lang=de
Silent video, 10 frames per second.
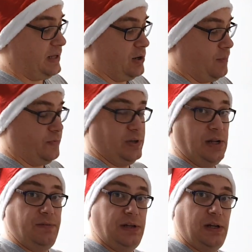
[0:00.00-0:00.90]
Den Hopfen,
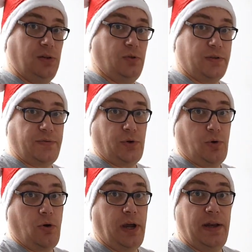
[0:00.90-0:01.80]
den wir dann kurz vor
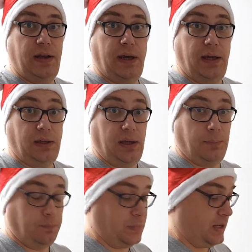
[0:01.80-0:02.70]
Kochende
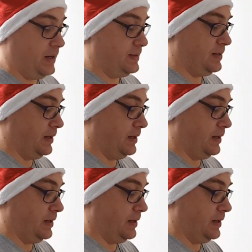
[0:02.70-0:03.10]
reingeben, der ist